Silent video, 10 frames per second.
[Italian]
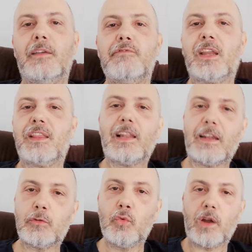che viene
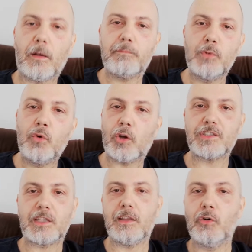dalla natura, più
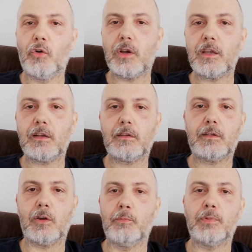grossa di noi,
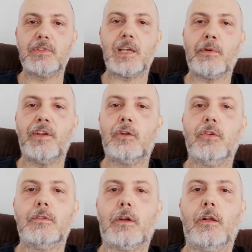che non possiamo avere il
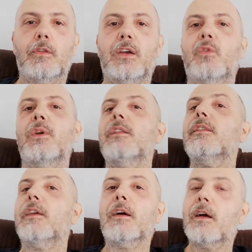controllo e
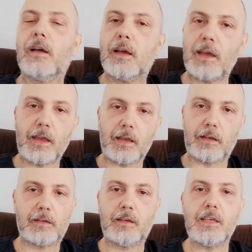quindi...
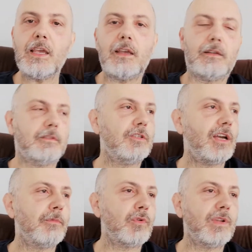Eh, chi
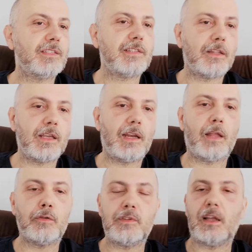diciamo non è stato in
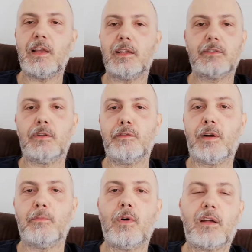grado fino adesso di
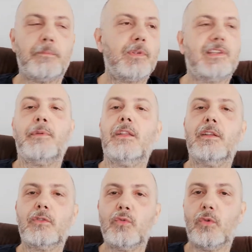fare un buon campionato sa
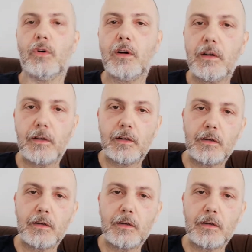pianta il culo